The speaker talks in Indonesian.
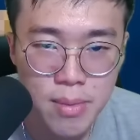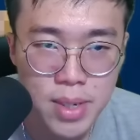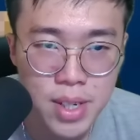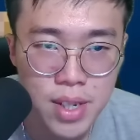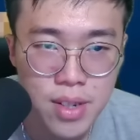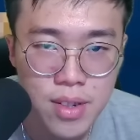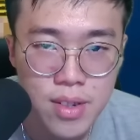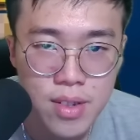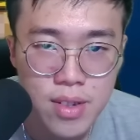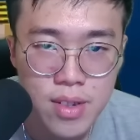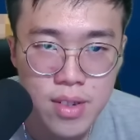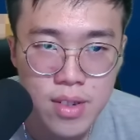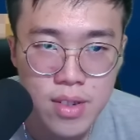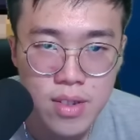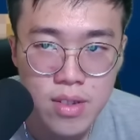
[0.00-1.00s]
apa dia?
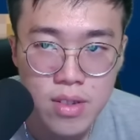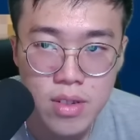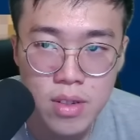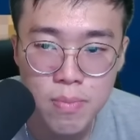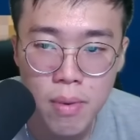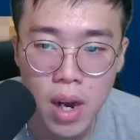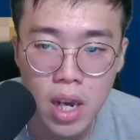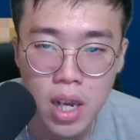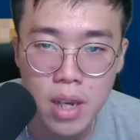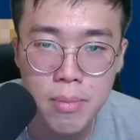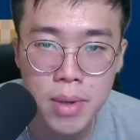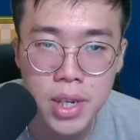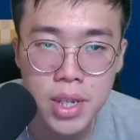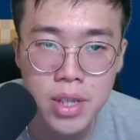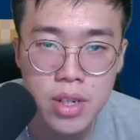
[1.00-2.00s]
Wih, eh, pakai
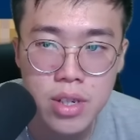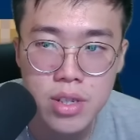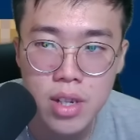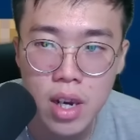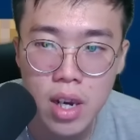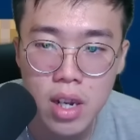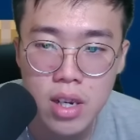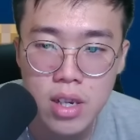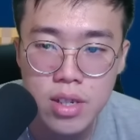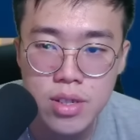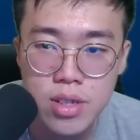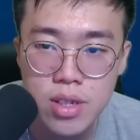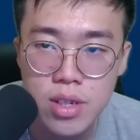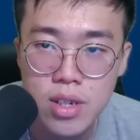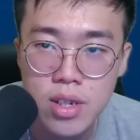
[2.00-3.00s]
banner segala
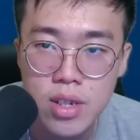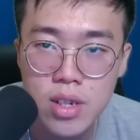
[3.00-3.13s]
anjir.